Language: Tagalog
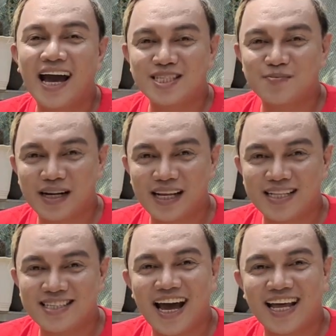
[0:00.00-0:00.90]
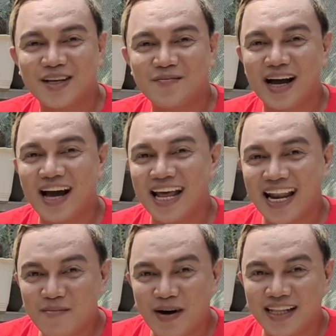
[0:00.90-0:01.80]
aspirin sa ating mga
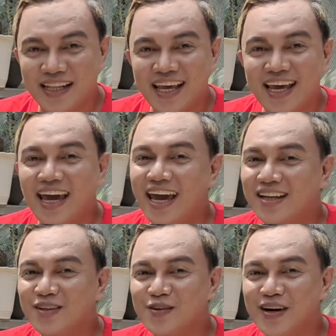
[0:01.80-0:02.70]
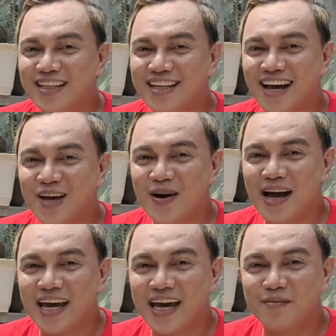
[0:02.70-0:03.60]
halaman. And kung ready na kayo
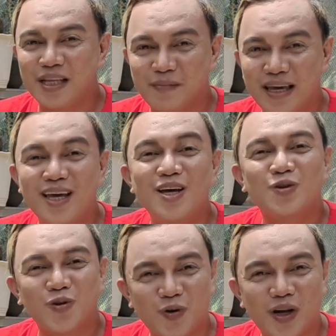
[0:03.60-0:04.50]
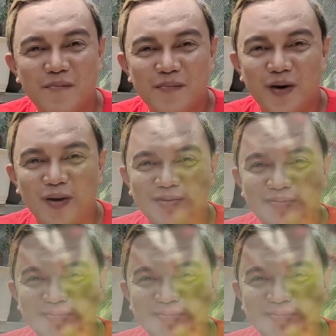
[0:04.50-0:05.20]
mga ka-MDP, tutok lang po.